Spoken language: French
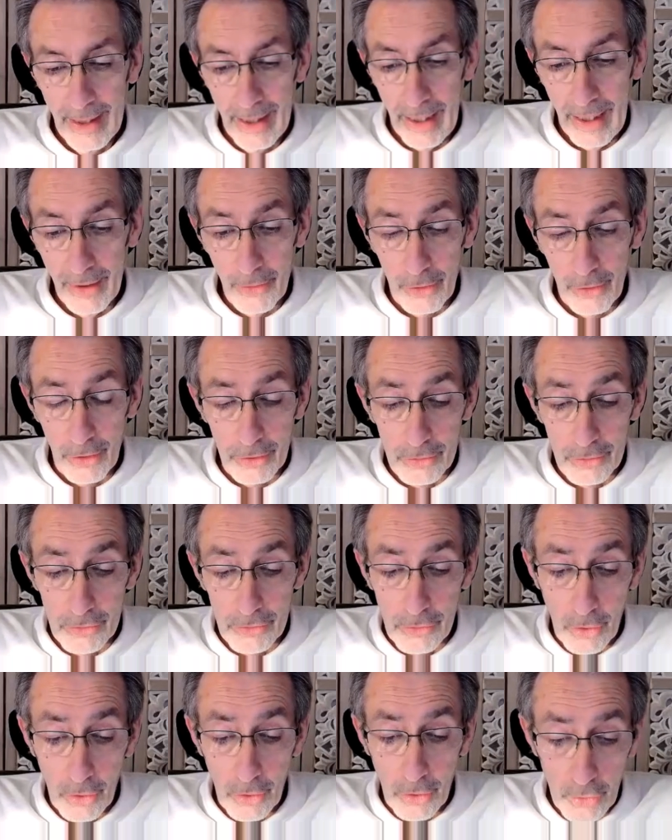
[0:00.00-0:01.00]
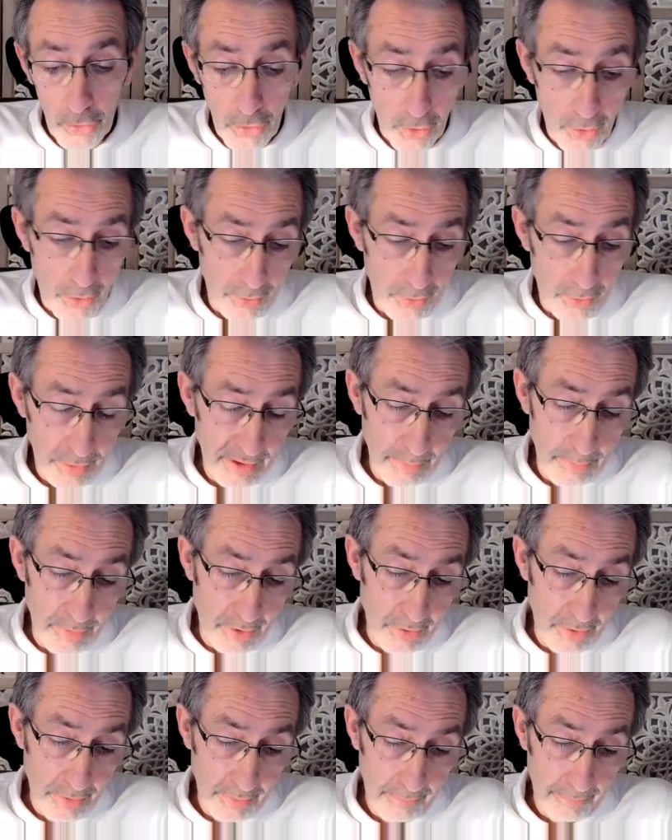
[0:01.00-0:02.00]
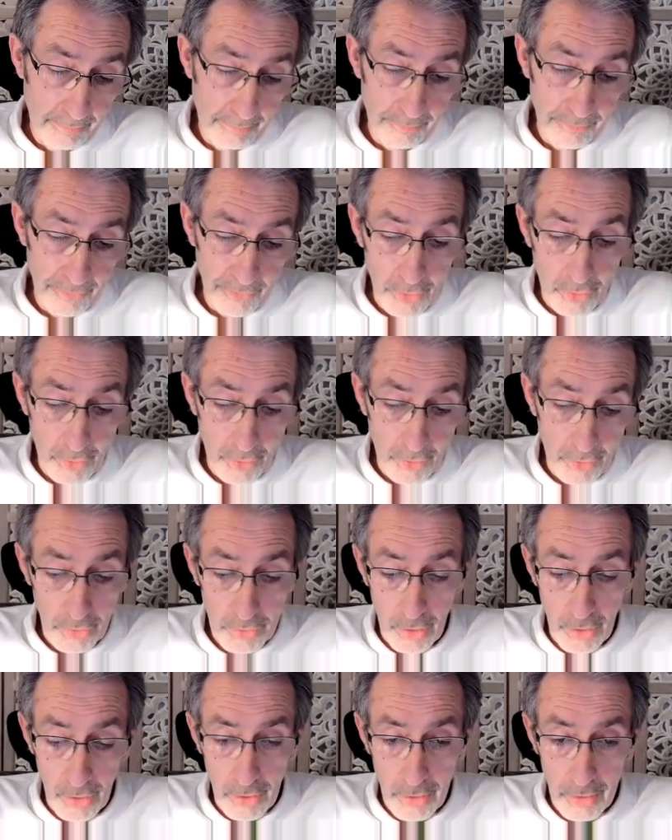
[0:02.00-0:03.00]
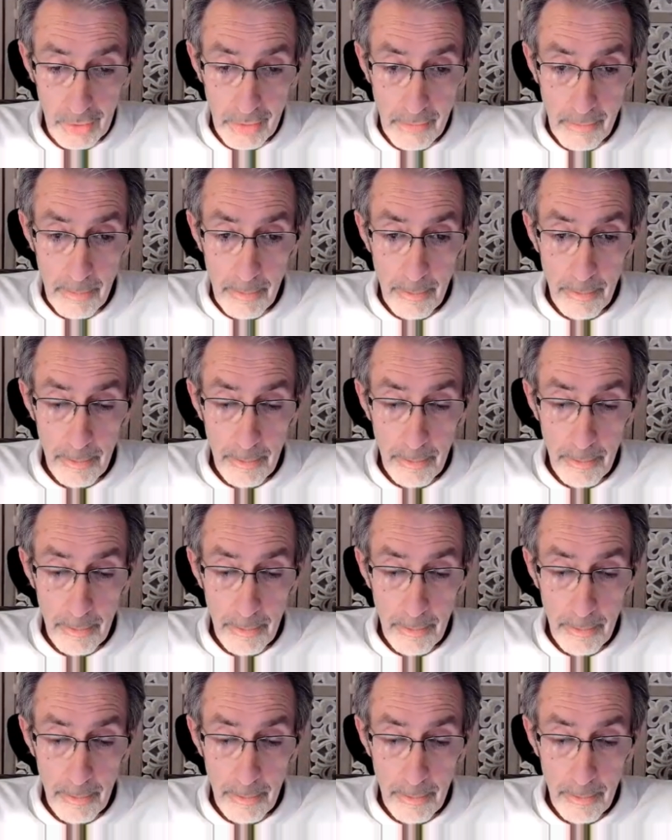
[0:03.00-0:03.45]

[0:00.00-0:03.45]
Alors, dans le Coran, d'abord, dans le Coran,